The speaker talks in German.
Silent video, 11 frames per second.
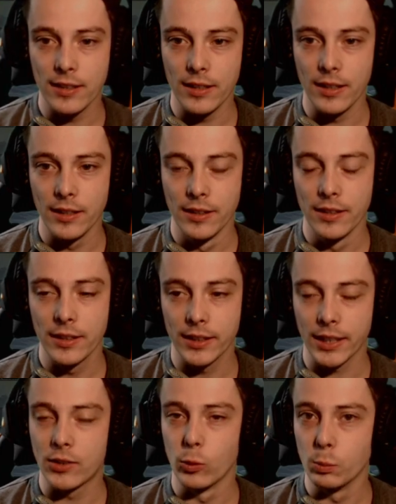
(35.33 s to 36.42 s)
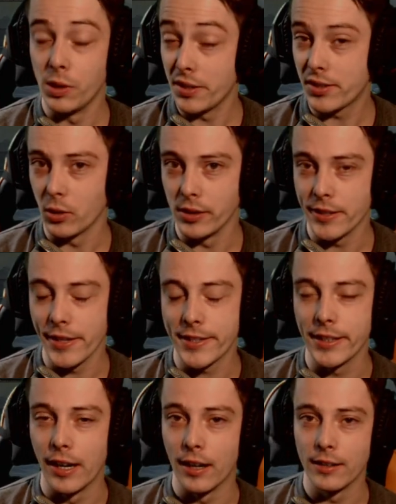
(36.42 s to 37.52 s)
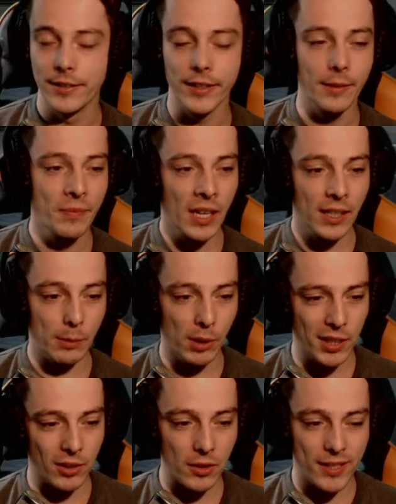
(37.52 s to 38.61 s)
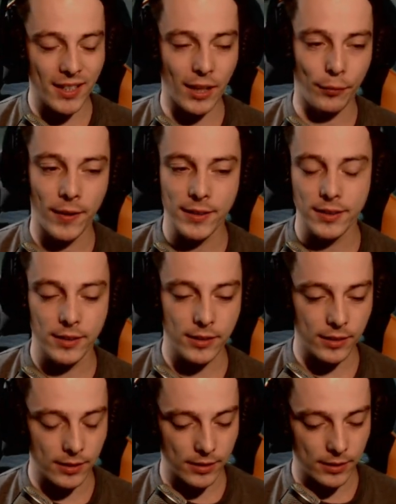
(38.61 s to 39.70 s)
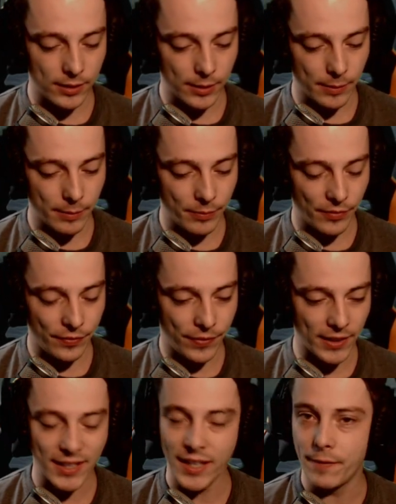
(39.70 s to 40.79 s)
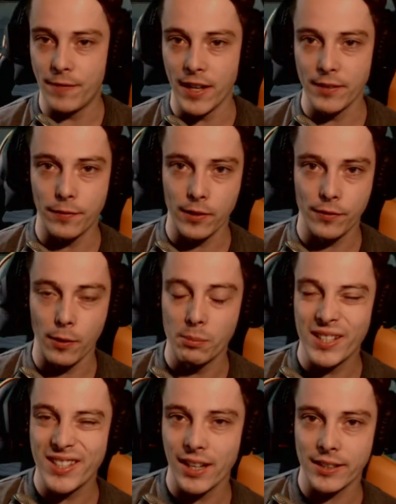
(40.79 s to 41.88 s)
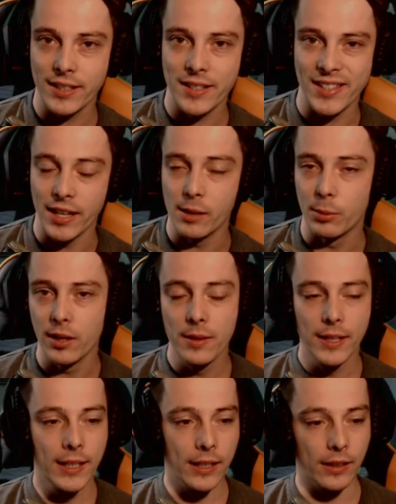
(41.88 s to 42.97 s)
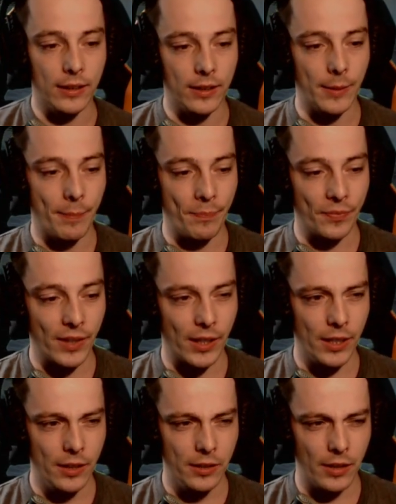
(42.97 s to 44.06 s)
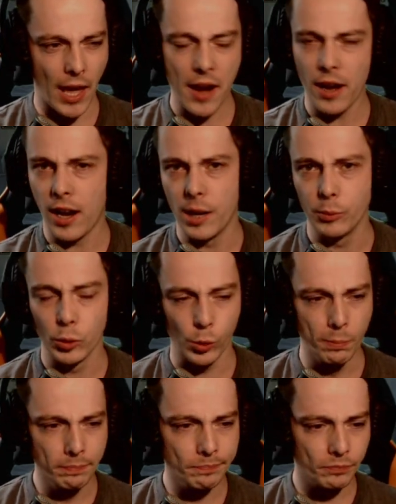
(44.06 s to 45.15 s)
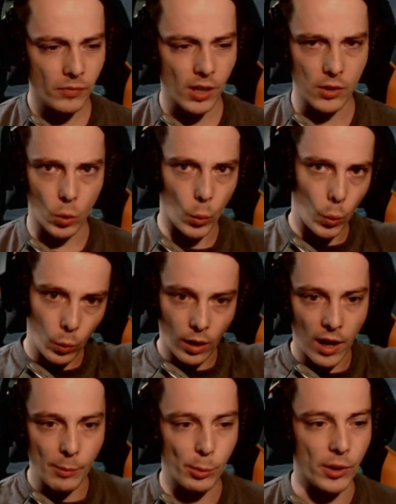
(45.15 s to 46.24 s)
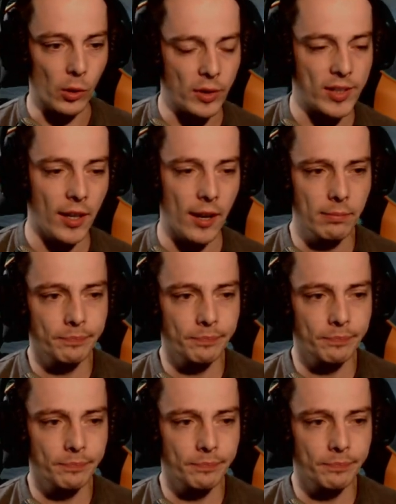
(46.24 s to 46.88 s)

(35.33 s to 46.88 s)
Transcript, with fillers: in Richtung BlizzCon dieses Jahr. Ne? Die BlizzCon ist ja das fette, ähm, fette Event von, von Blizzard selber ähm, in Anaheim drüben, also einmal über den Ozean.